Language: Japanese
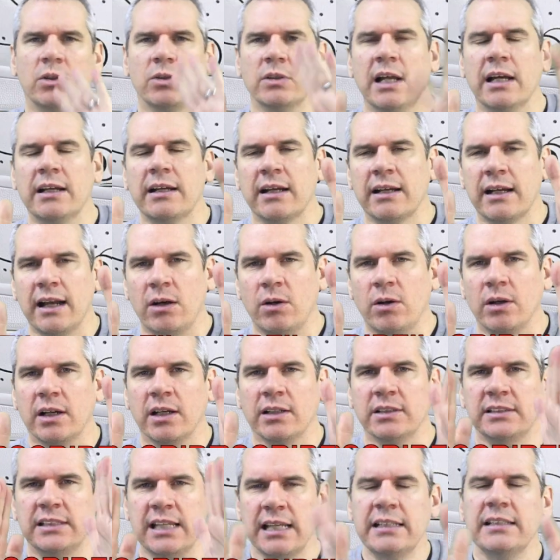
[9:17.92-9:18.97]
と中側
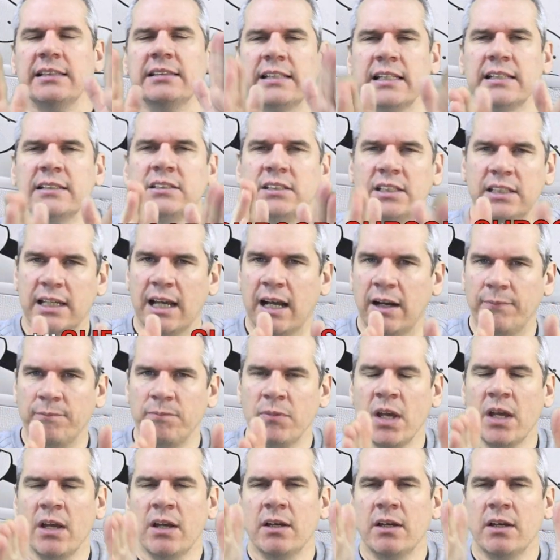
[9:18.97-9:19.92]
が全然違う。